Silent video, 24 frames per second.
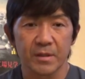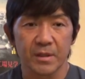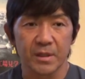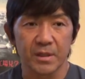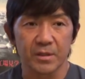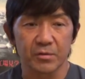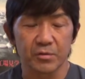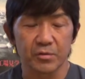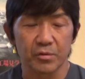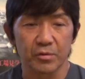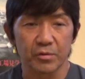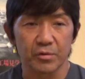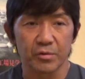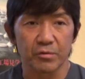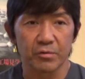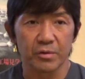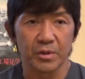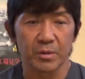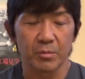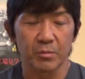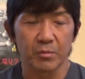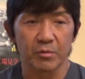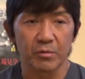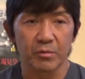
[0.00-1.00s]
あの東京
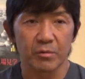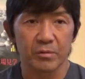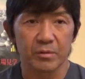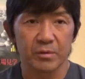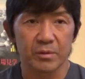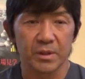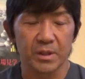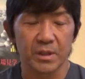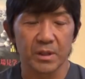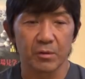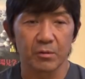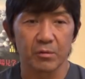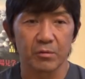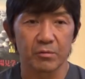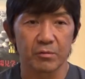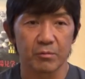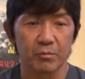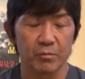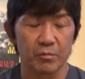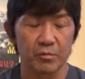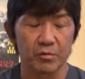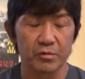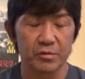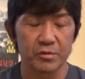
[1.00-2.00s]
でもなんか
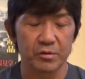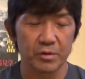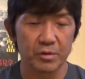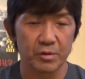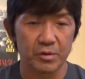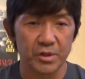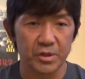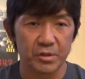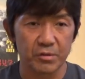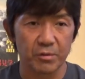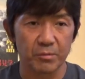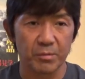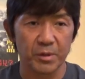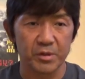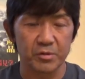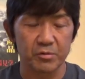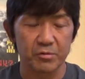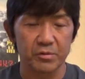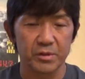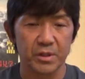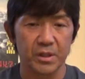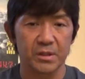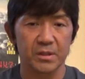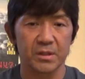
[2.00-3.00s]
ものすごい広い場所
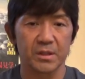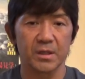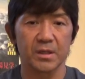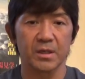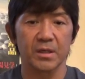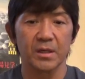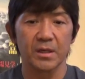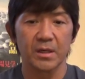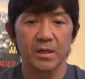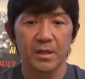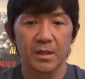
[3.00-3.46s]
を使って